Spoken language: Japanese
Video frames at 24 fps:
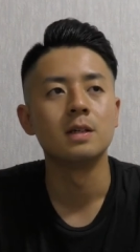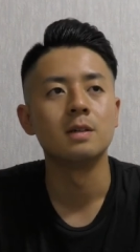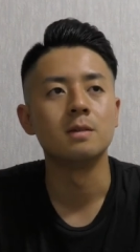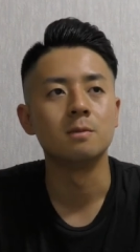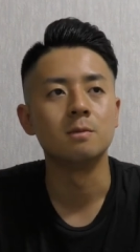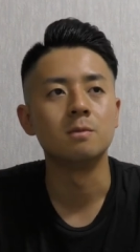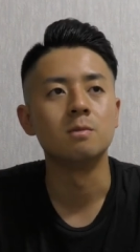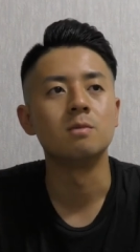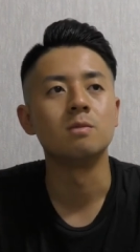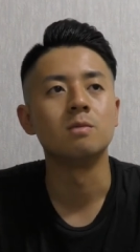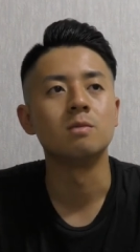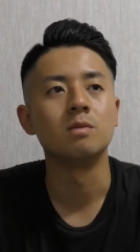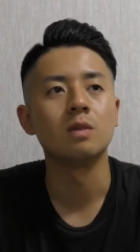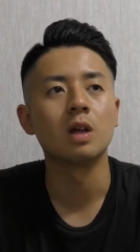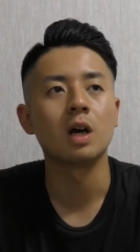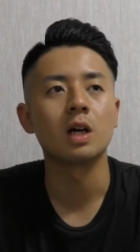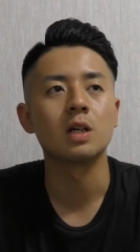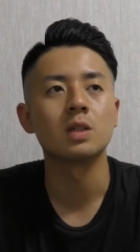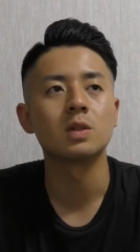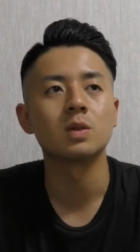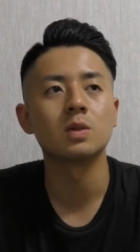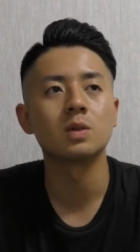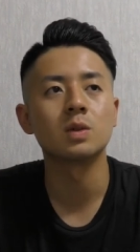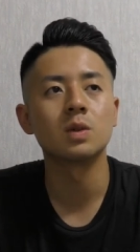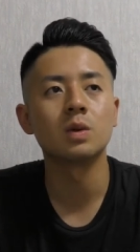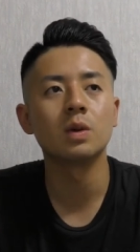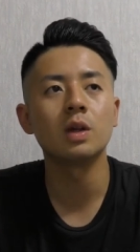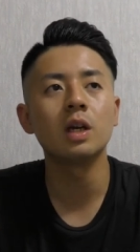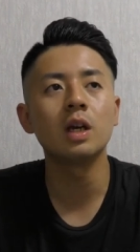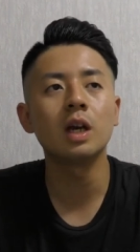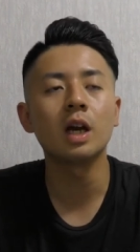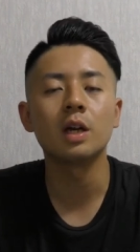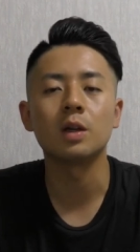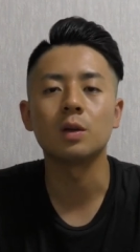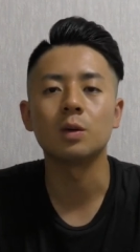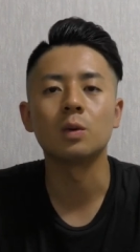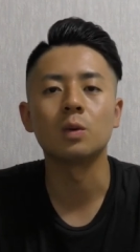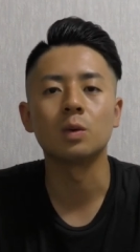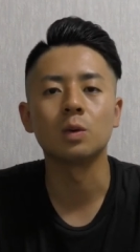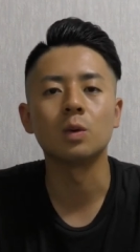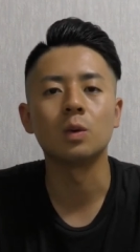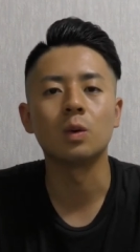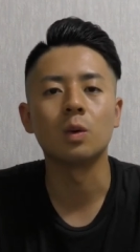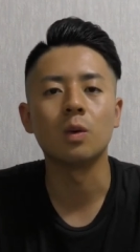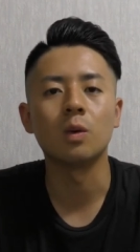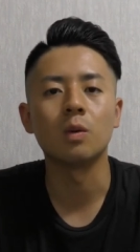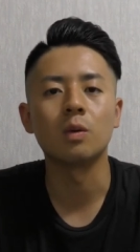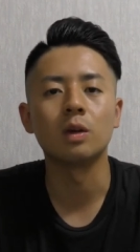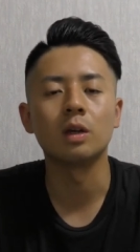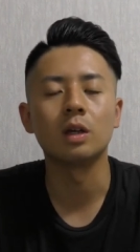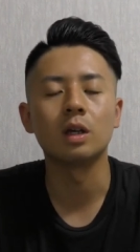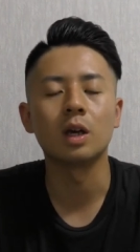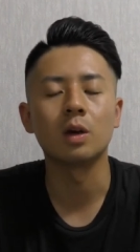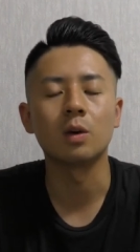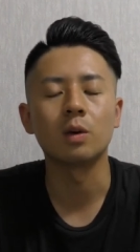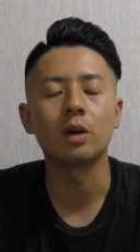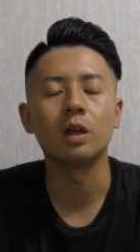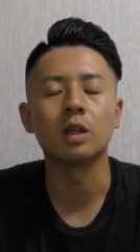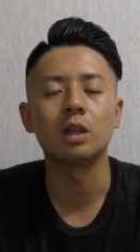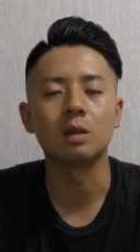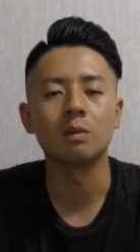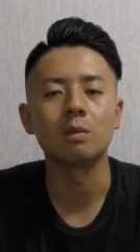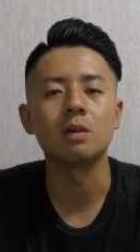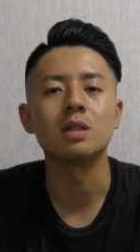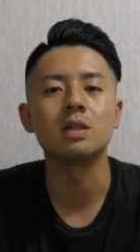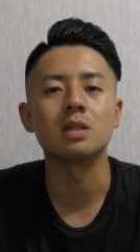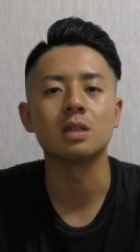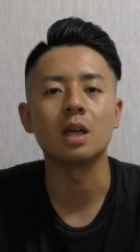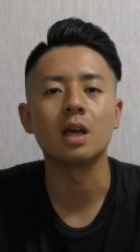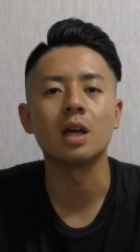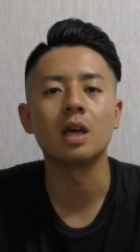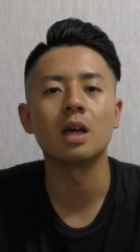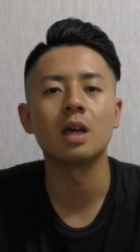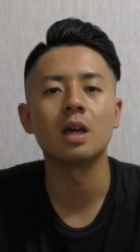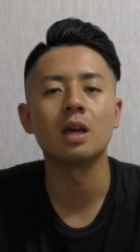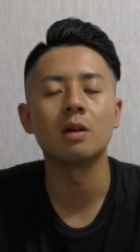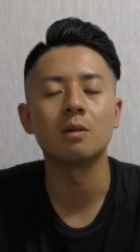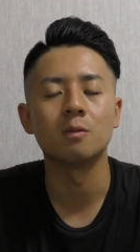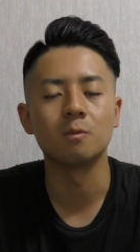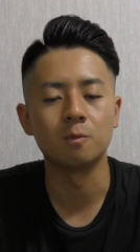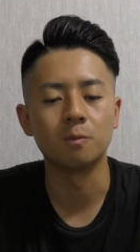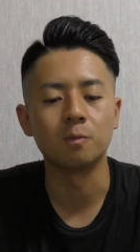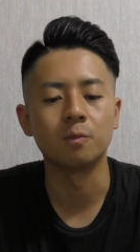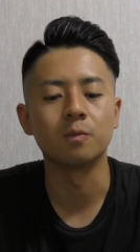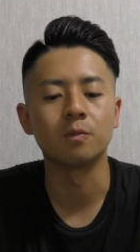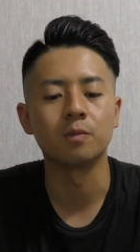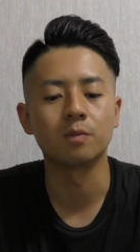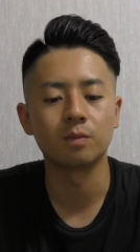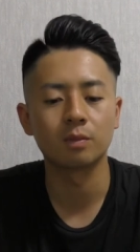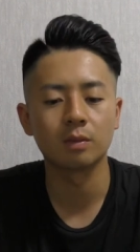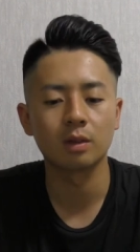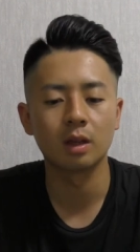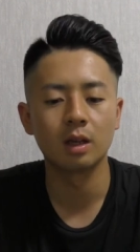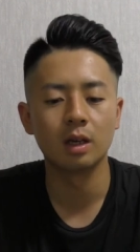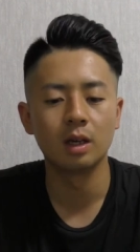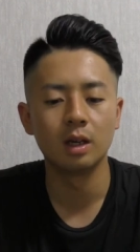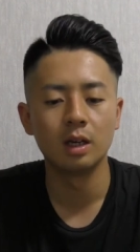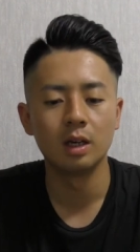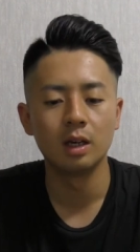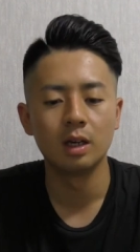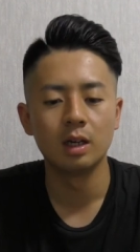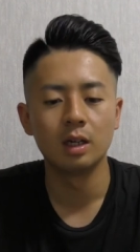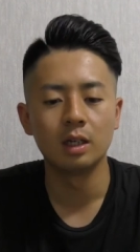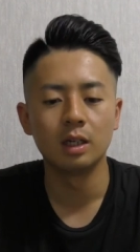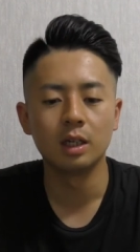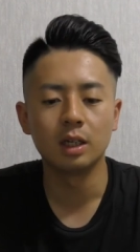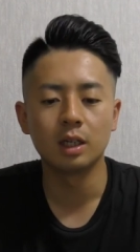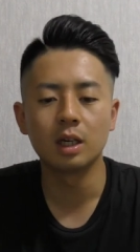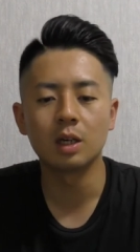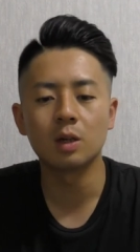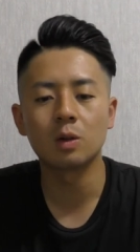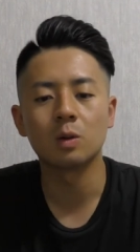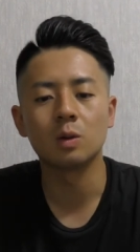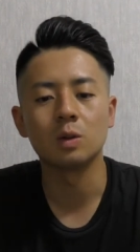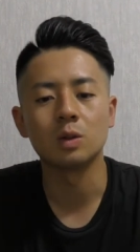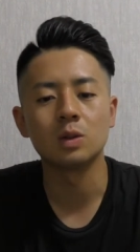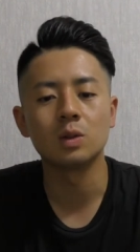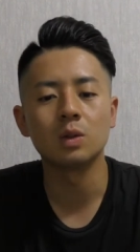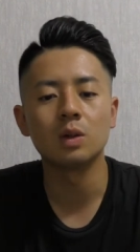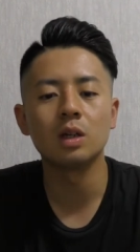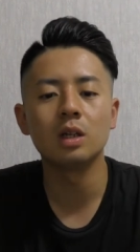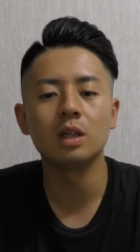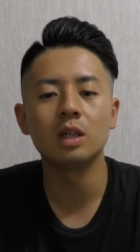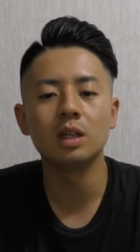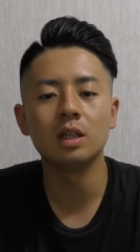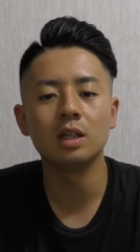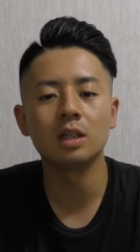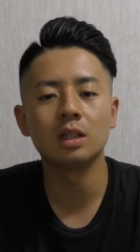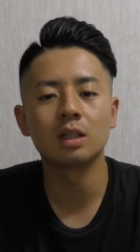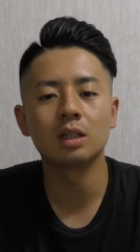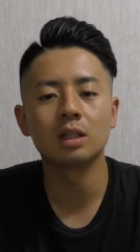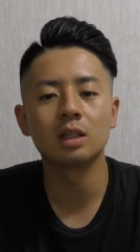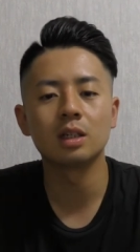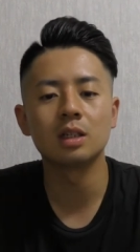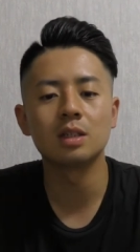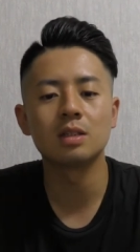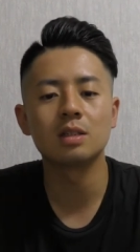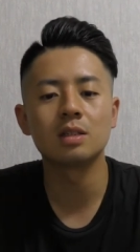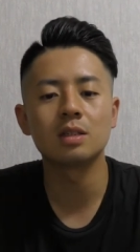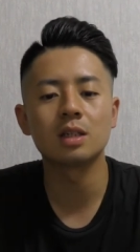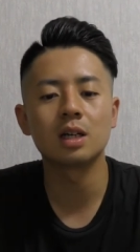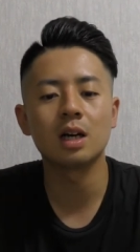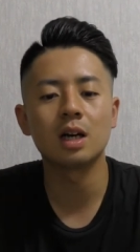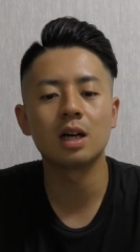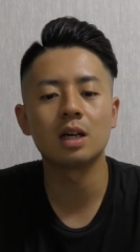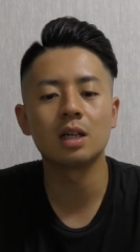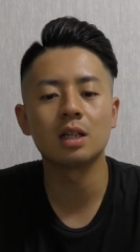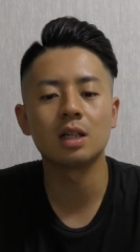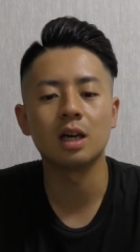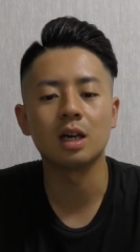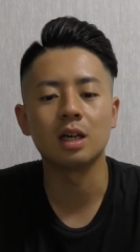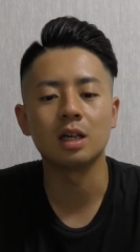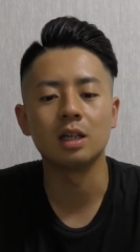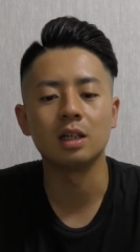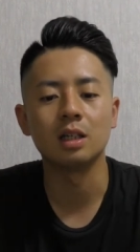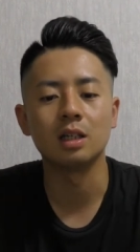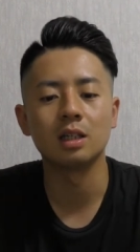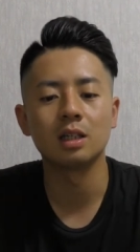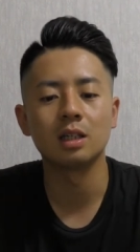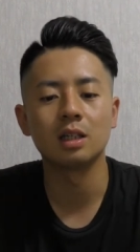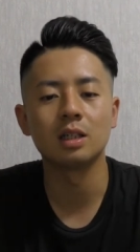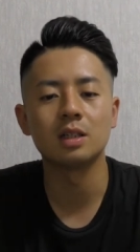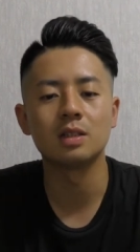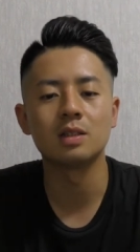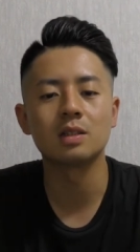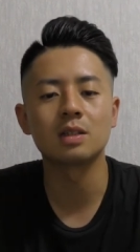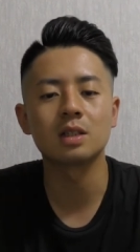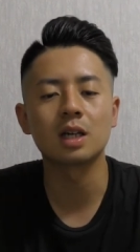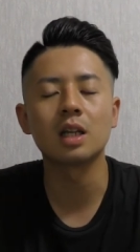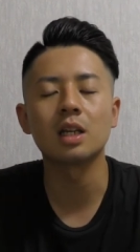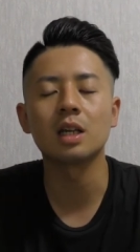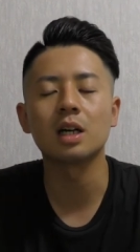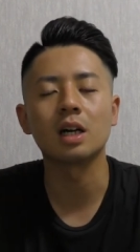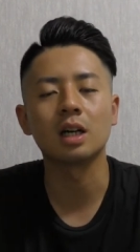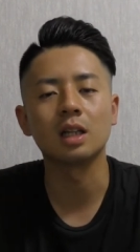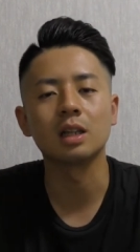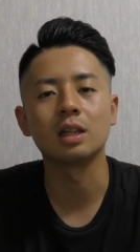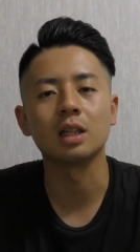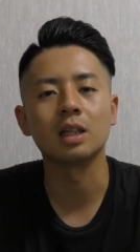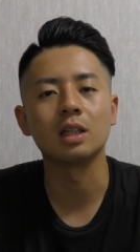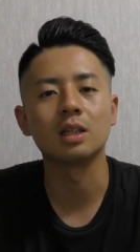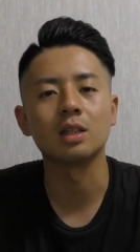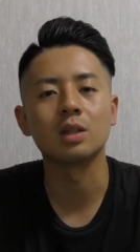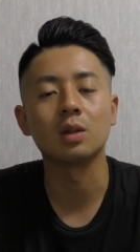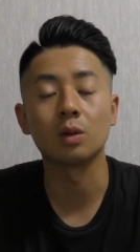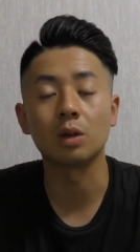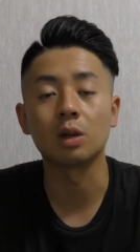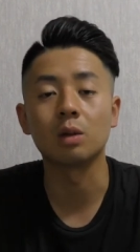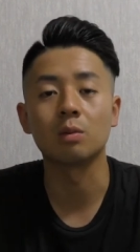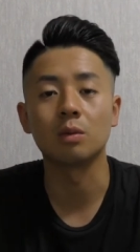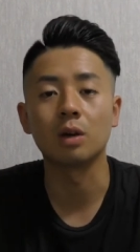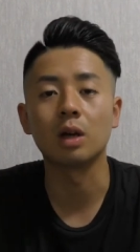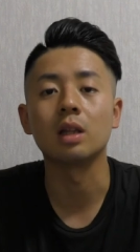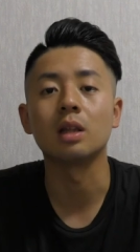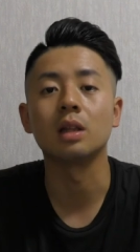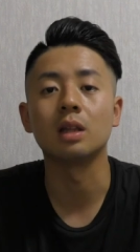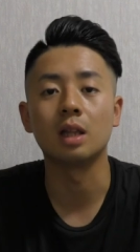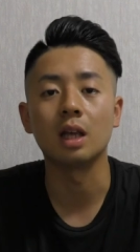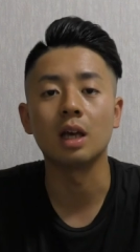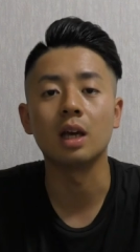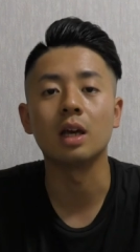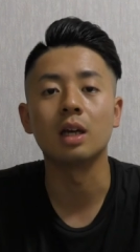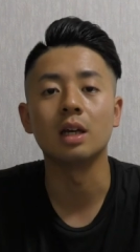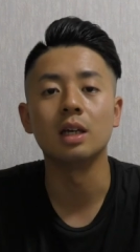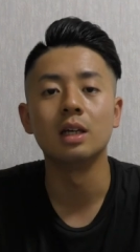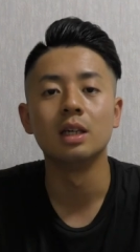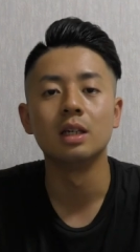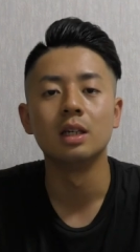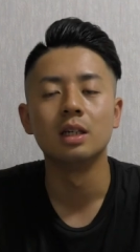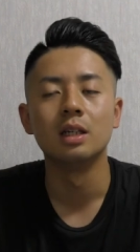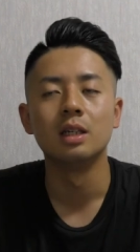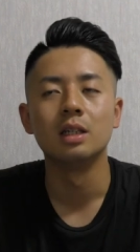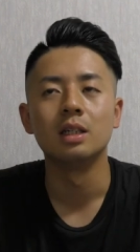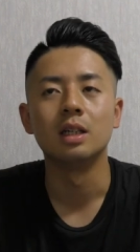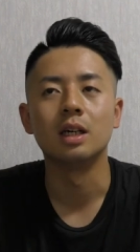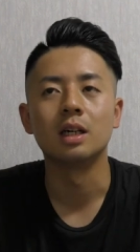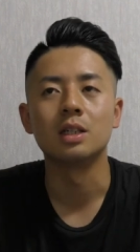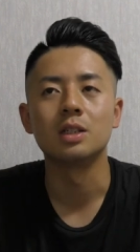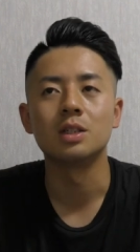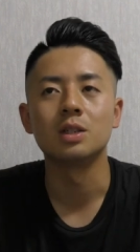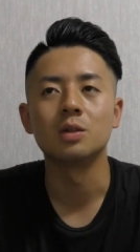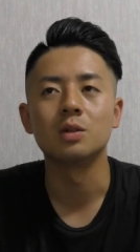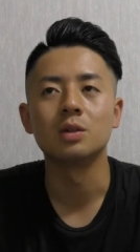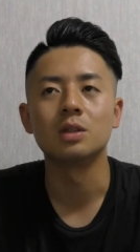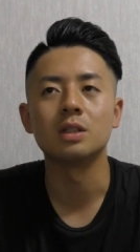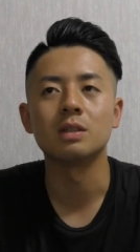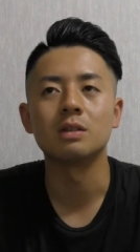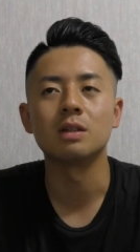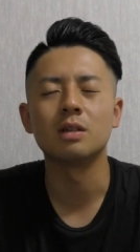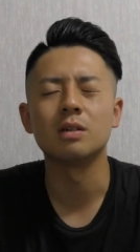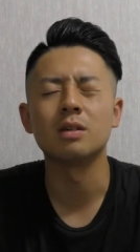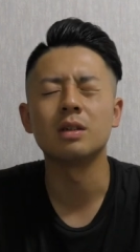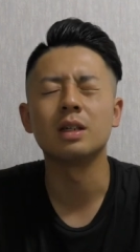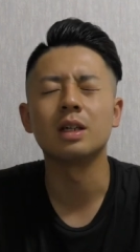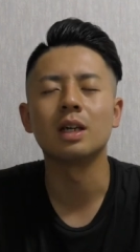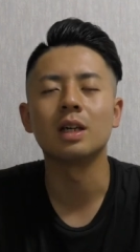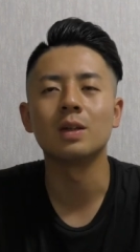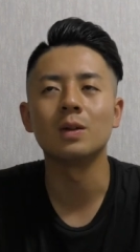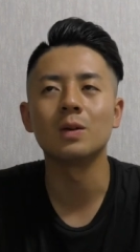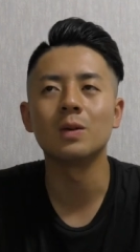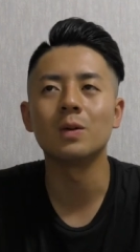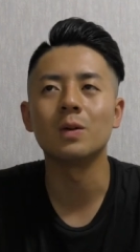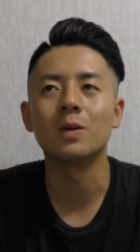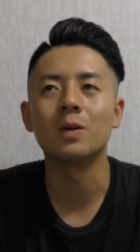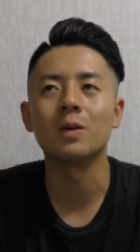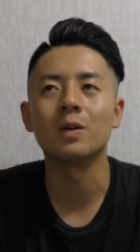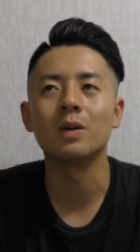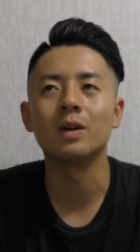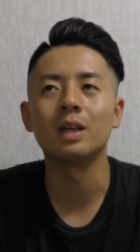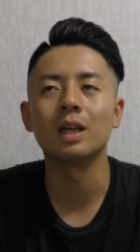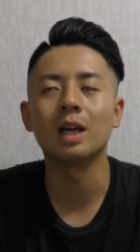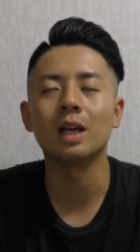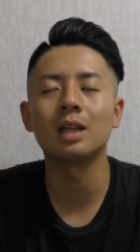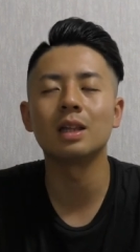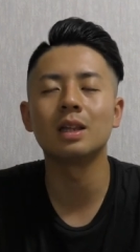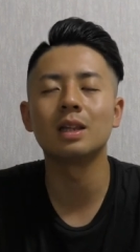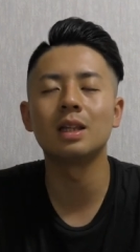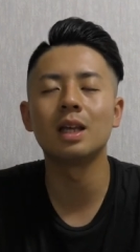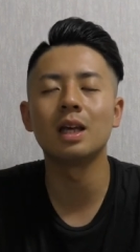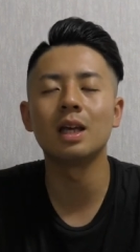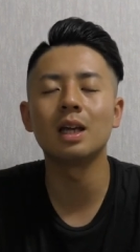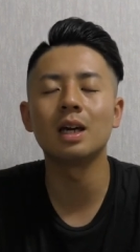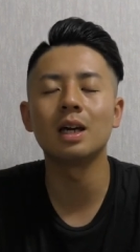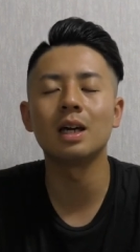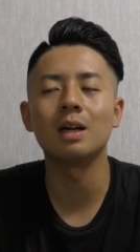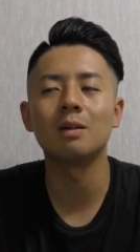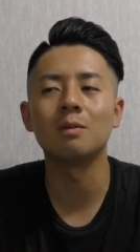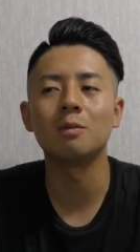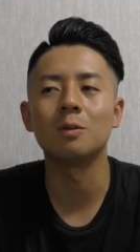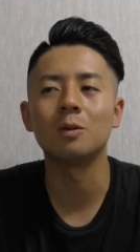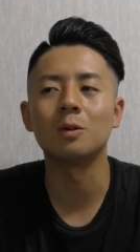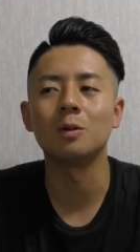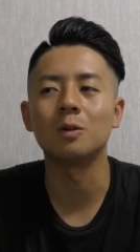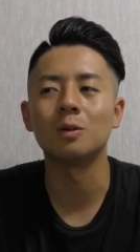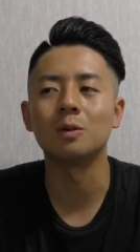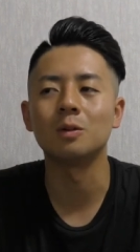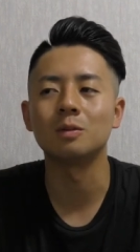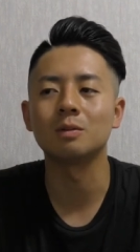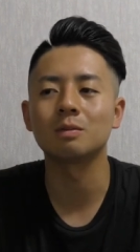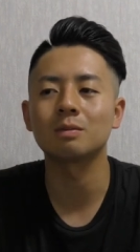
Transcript: うん、なんかそそれ以外のことを結構やってますね、うんで結構それに気づかない気づかなかった時もあってなんか調子悪いけどやってやも